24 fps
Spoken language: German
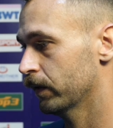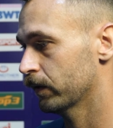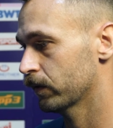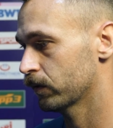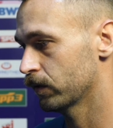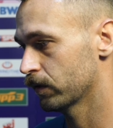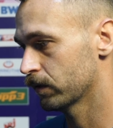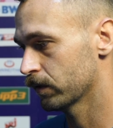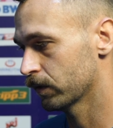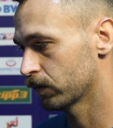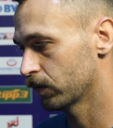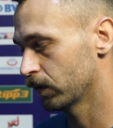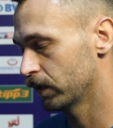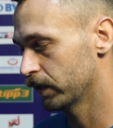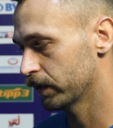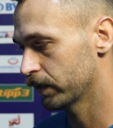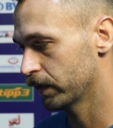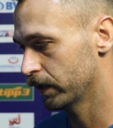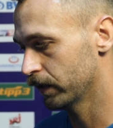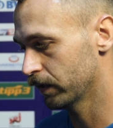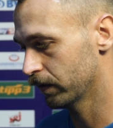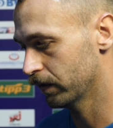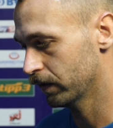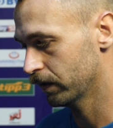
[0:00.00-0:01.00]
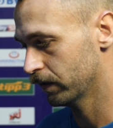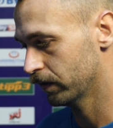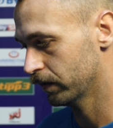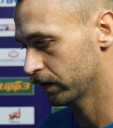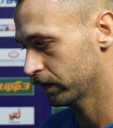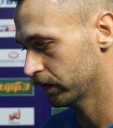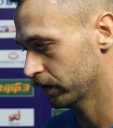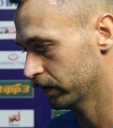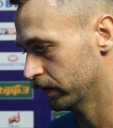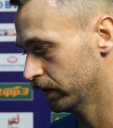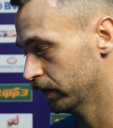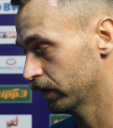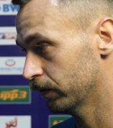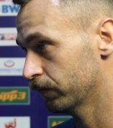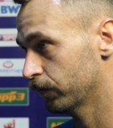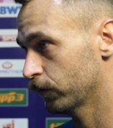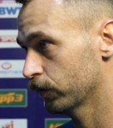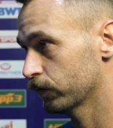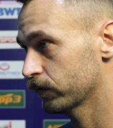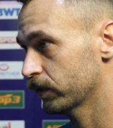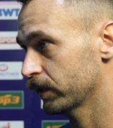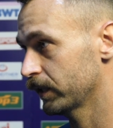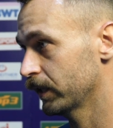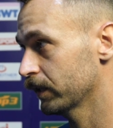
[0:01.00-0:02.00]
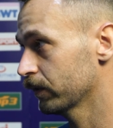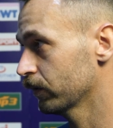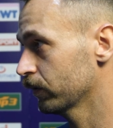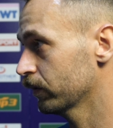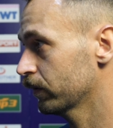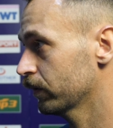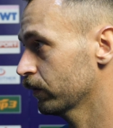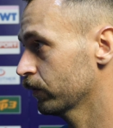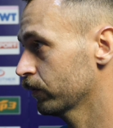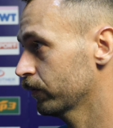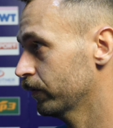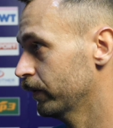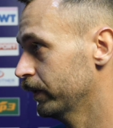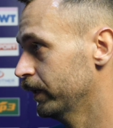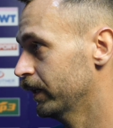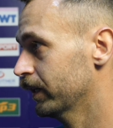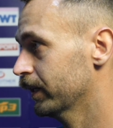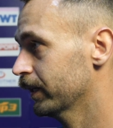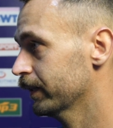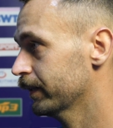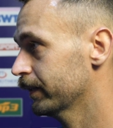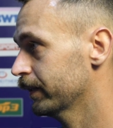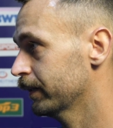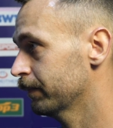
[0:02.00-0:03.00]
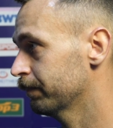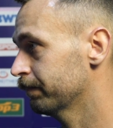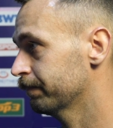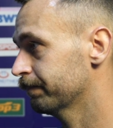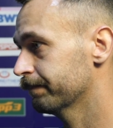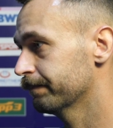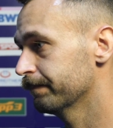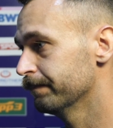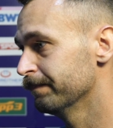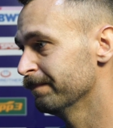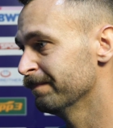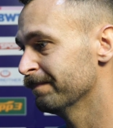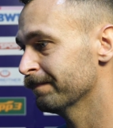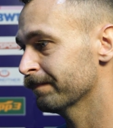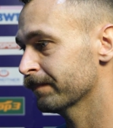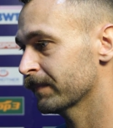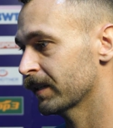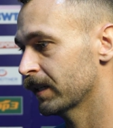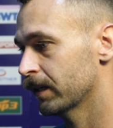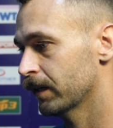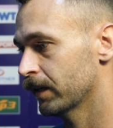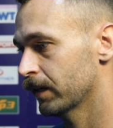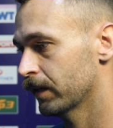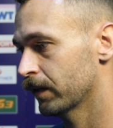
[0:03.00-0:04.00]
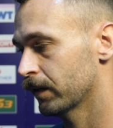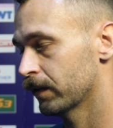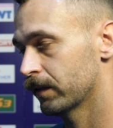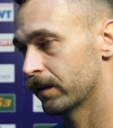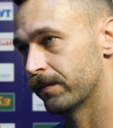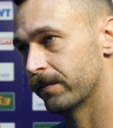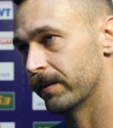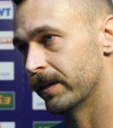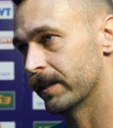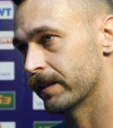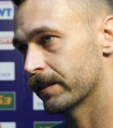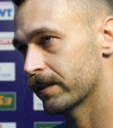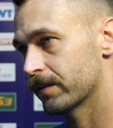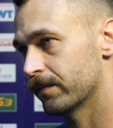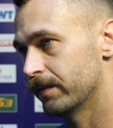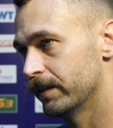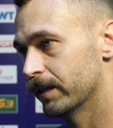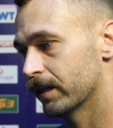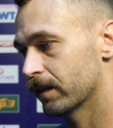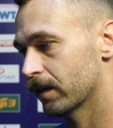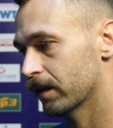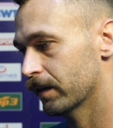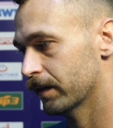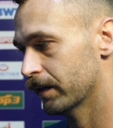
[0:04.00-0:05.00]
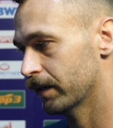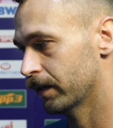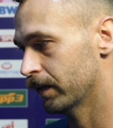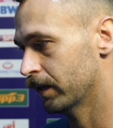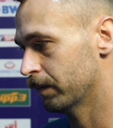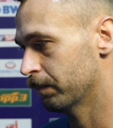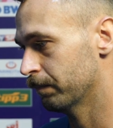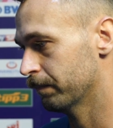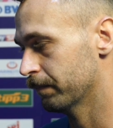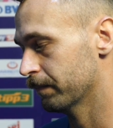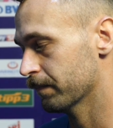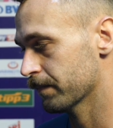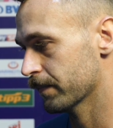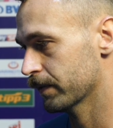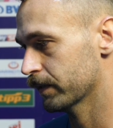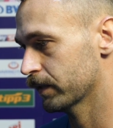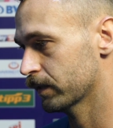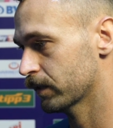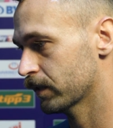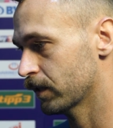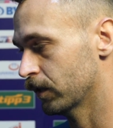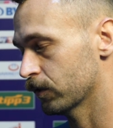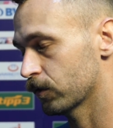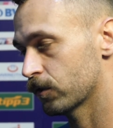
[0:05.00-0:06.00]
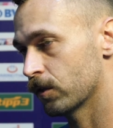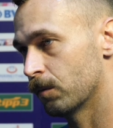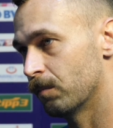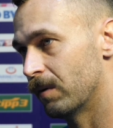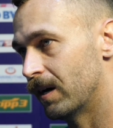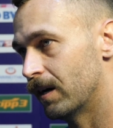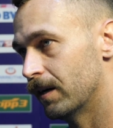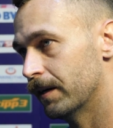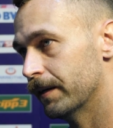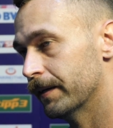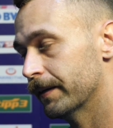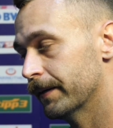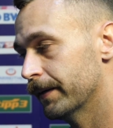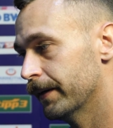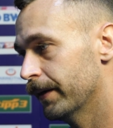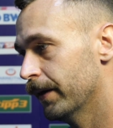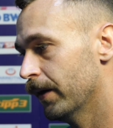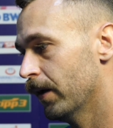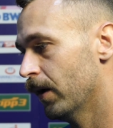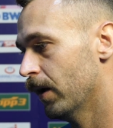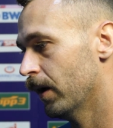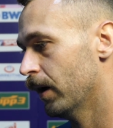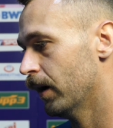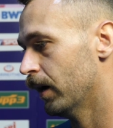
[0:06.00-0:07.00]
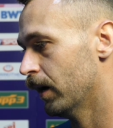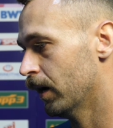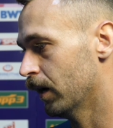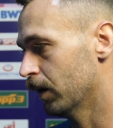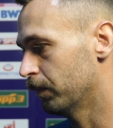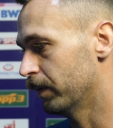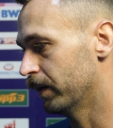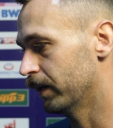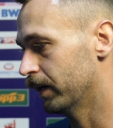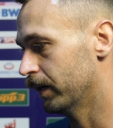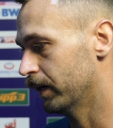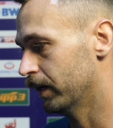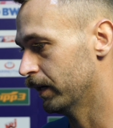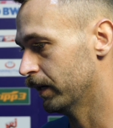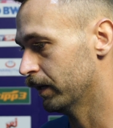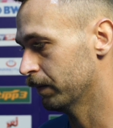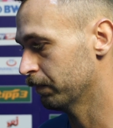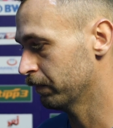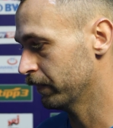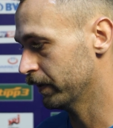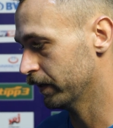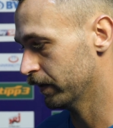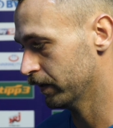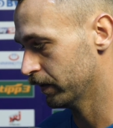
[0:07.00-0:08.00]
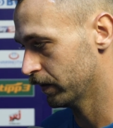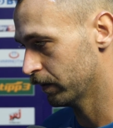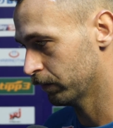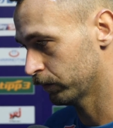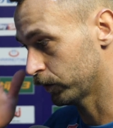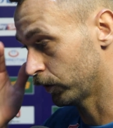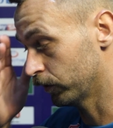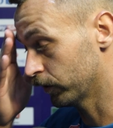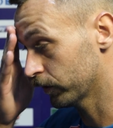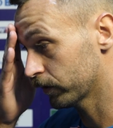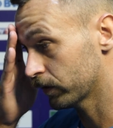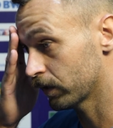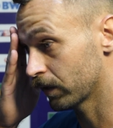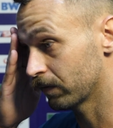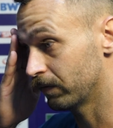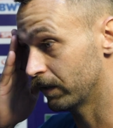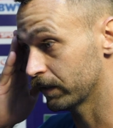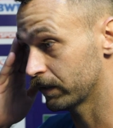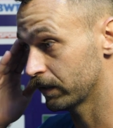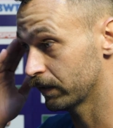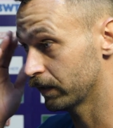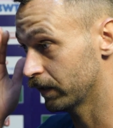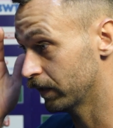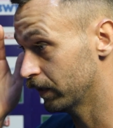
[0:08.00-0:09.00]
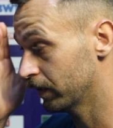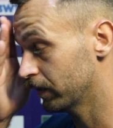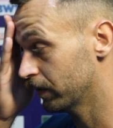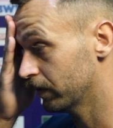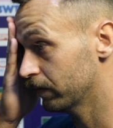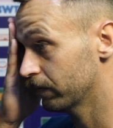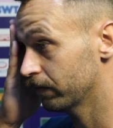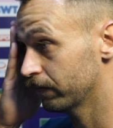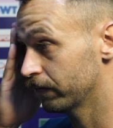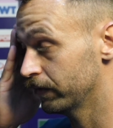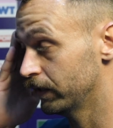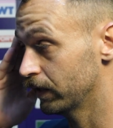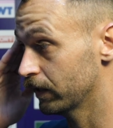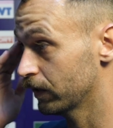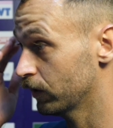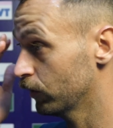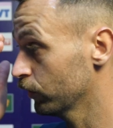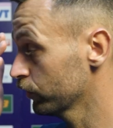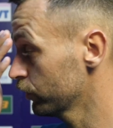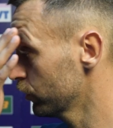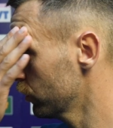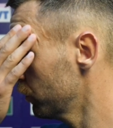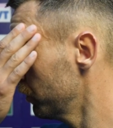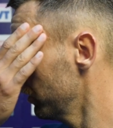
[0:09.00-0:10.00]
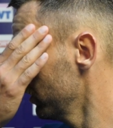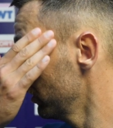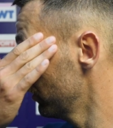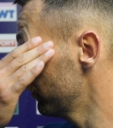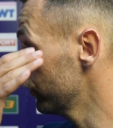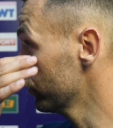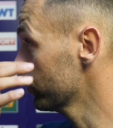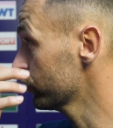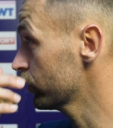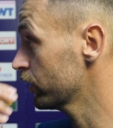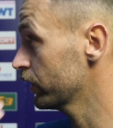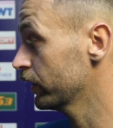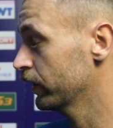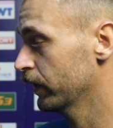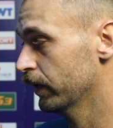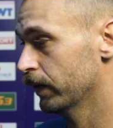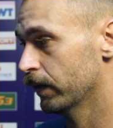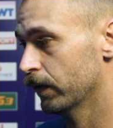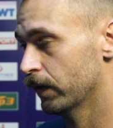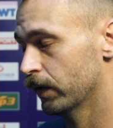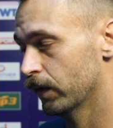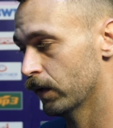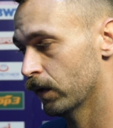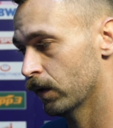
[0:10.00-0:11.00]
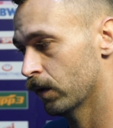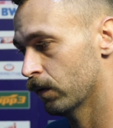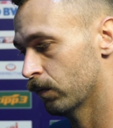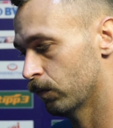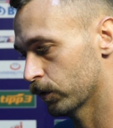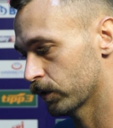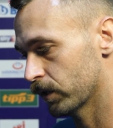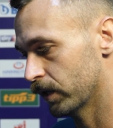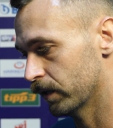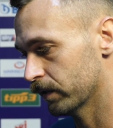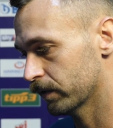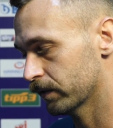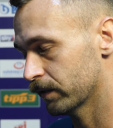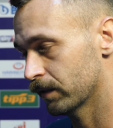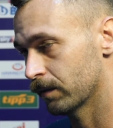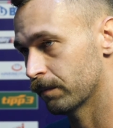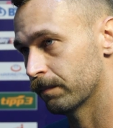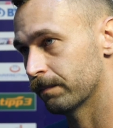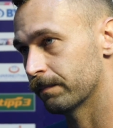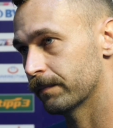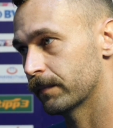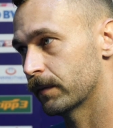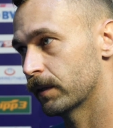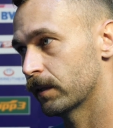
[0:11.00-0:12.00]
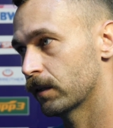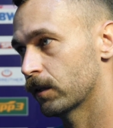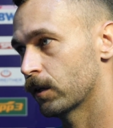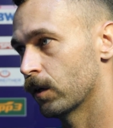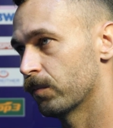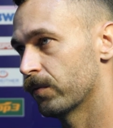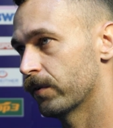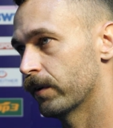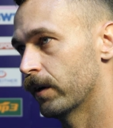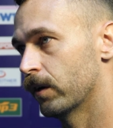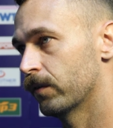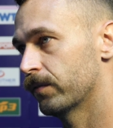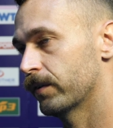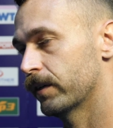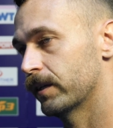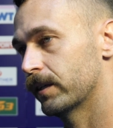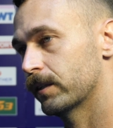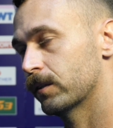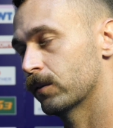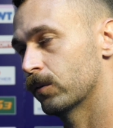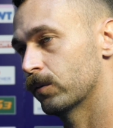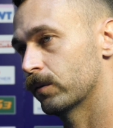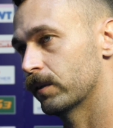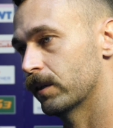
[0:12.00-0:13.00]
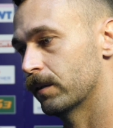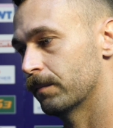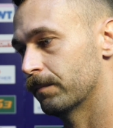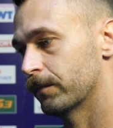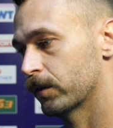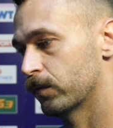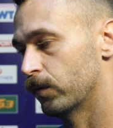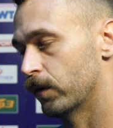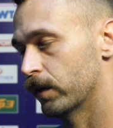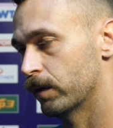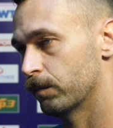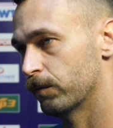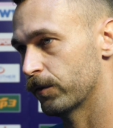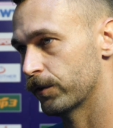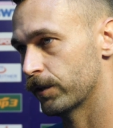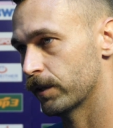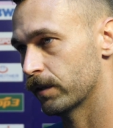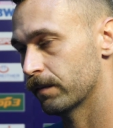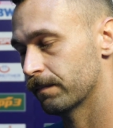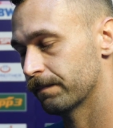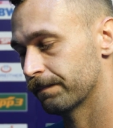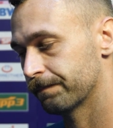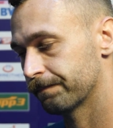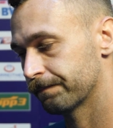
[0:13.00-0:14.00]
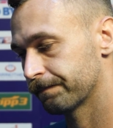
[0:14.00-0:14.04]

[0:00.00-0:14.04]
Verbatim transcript: Es ist natürlich jeder, jeder frustriert und, und verärgert. Ähm, die Fans, wir, ähm, ist ganz normal. Aber ähm, am Donnerstag wartet da wieder ein großes Spiel auf uns, wo es heißt, ähm, Köpfe aufrichten und ähm, nach vorne marschieren.